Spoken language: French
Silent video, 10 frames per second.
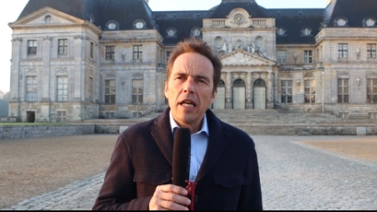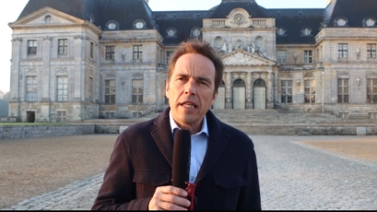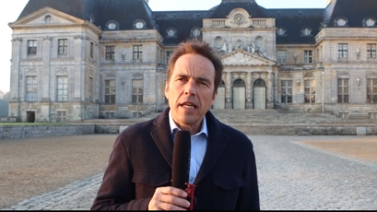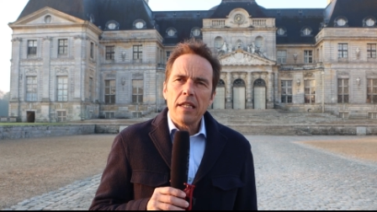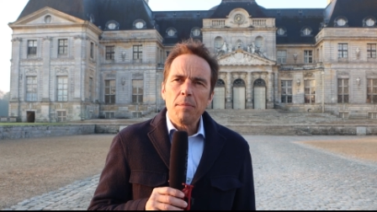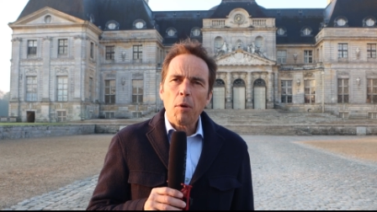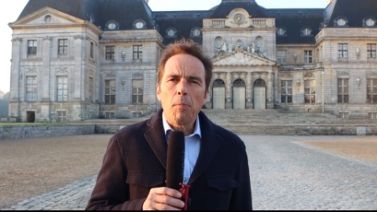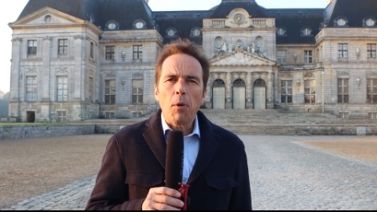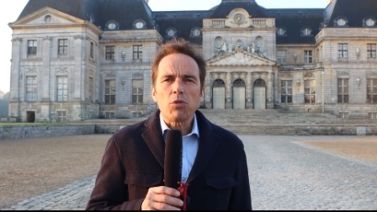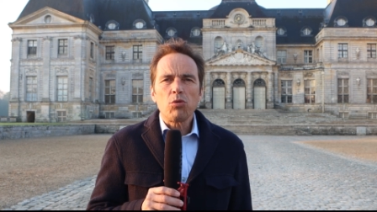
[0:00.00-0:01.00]
et qui a des
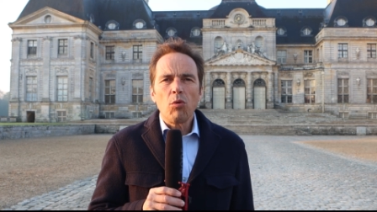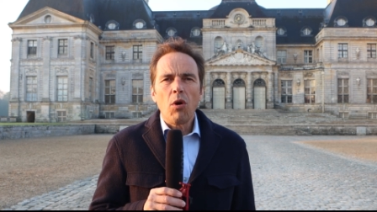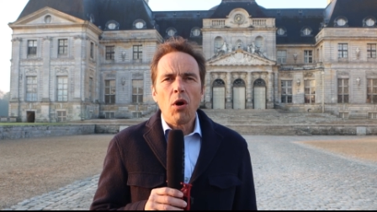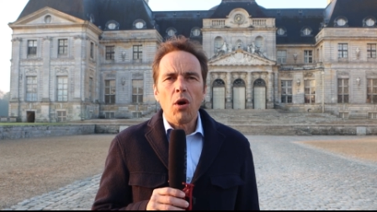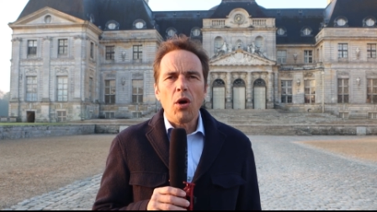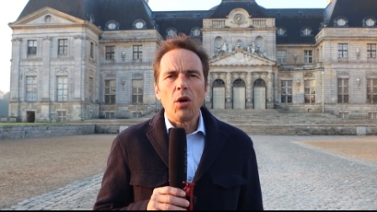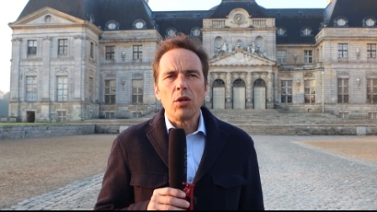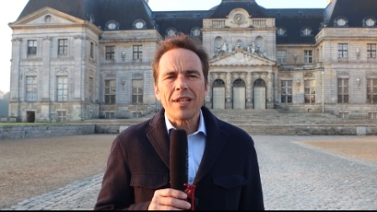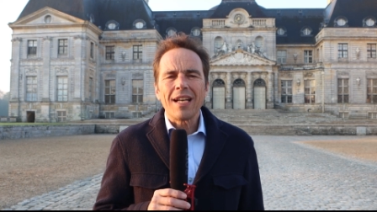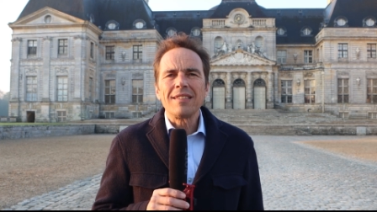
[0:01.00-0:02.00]
proportions
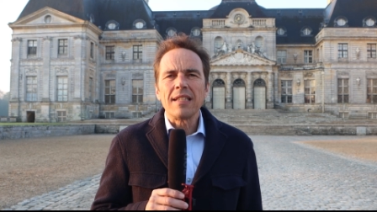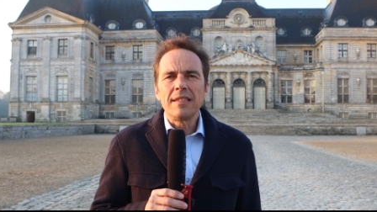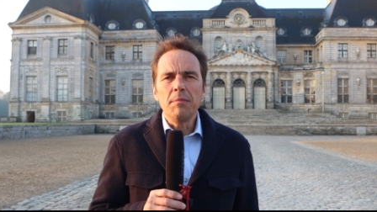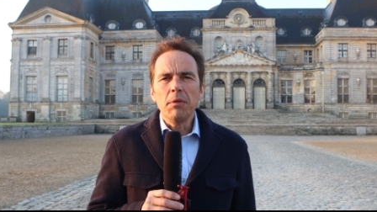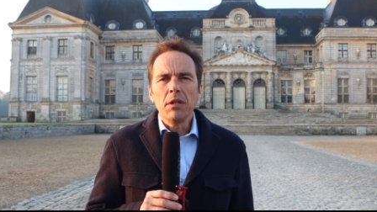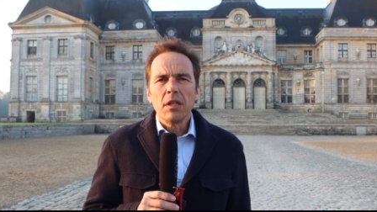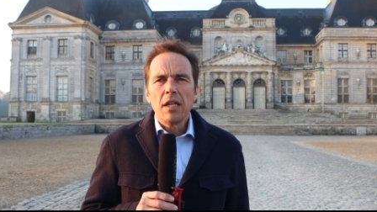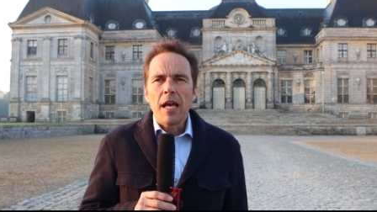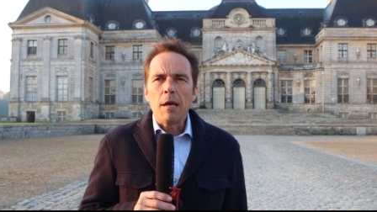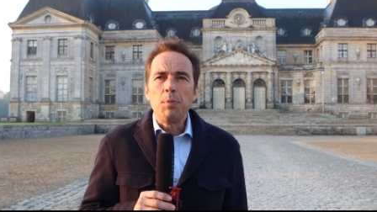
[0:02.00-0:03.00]
euh, très intimes.
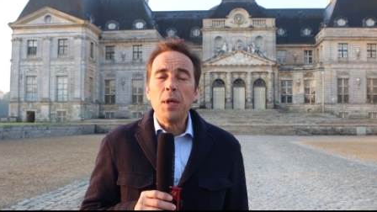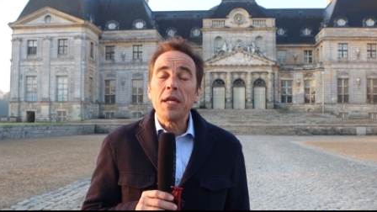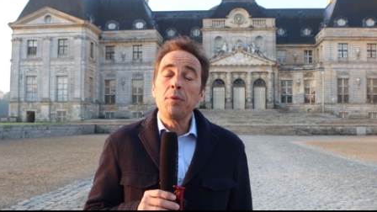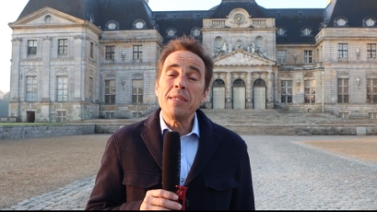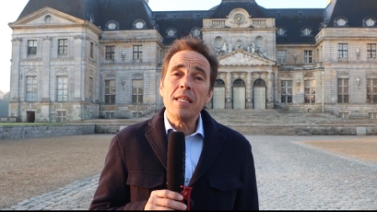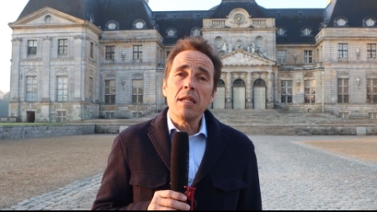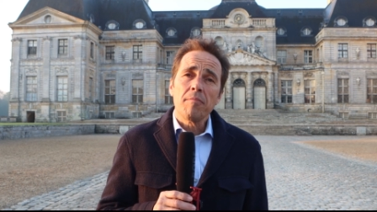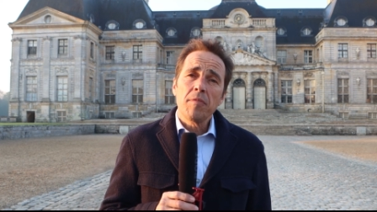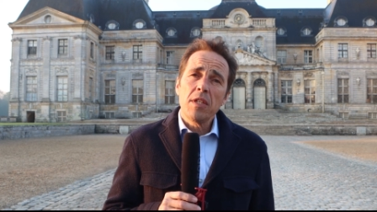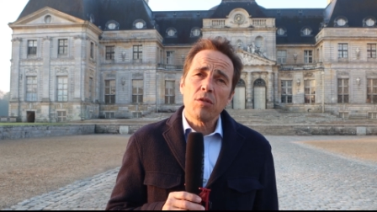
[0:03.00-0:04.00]
Et puis les
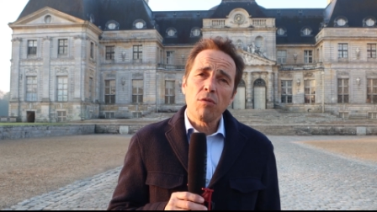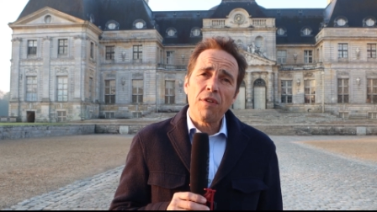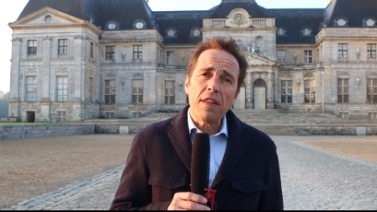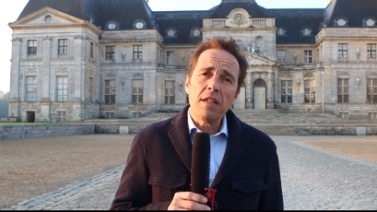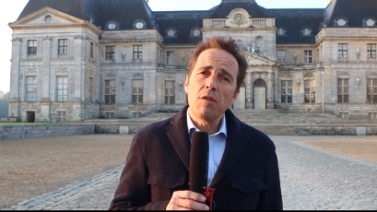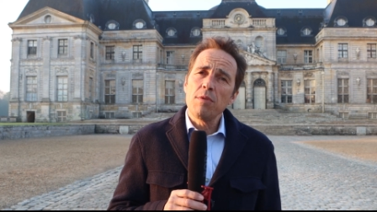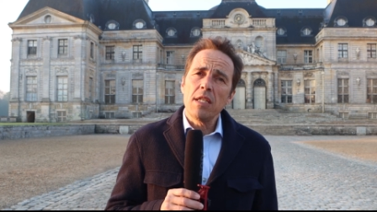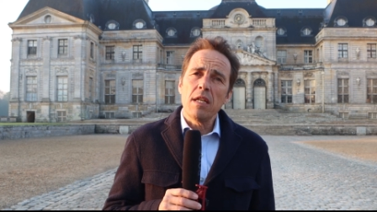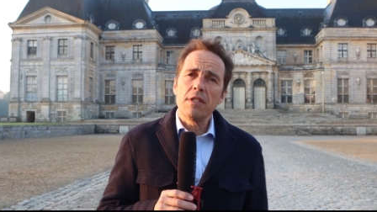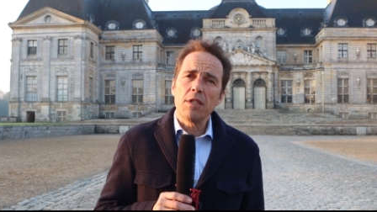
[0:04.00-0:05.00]
cuisines, ils sont fans des
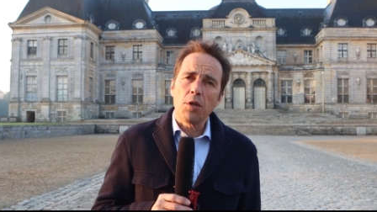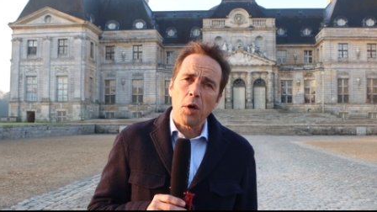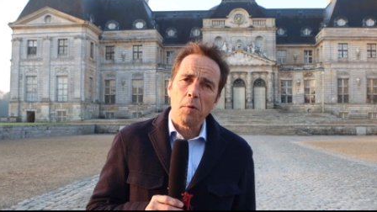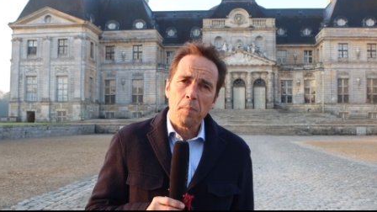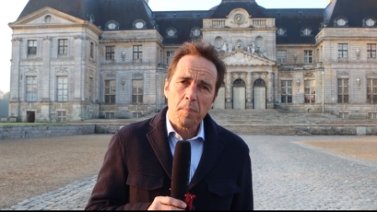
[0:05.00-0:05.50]
cuisines, les visiteurs.